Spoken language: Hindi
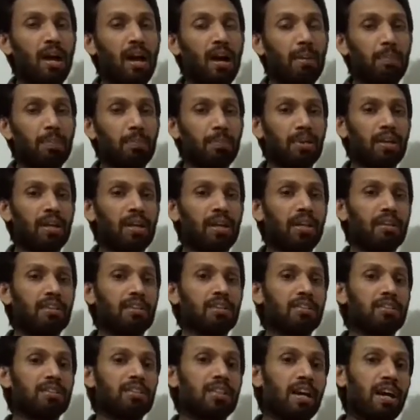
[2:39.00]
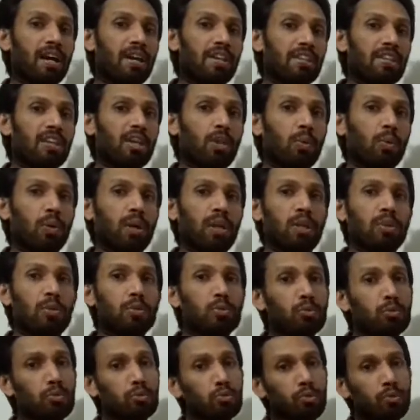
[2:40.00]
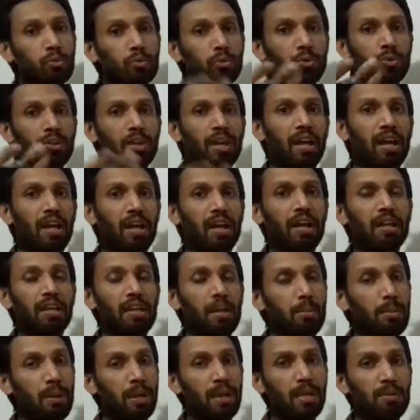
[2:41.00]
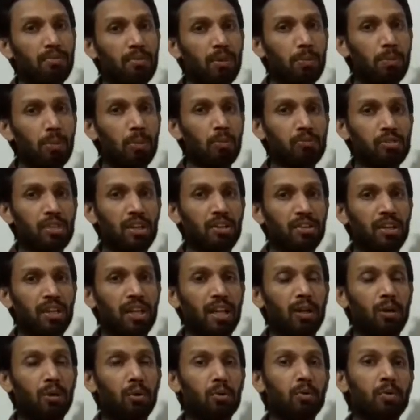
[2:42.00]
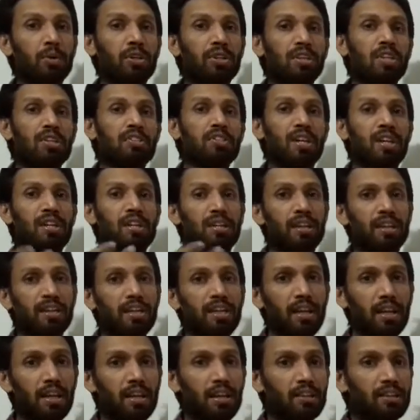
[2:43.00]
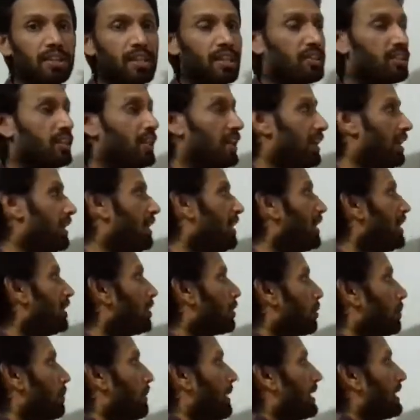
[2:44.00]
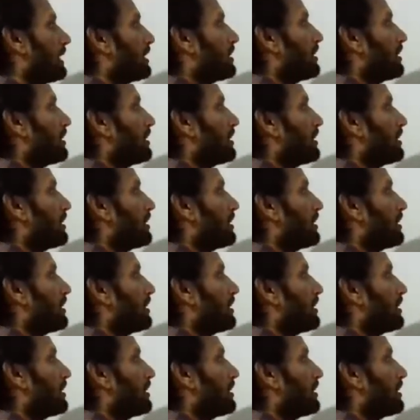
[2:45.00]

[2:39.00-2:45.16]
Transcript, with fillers: अपने ज्ञान के द्वारा दूसरों को क्या है कि बेनिफिट पहुंचाते हैं लोगों को इनकी जानकारी देते हैं तो बात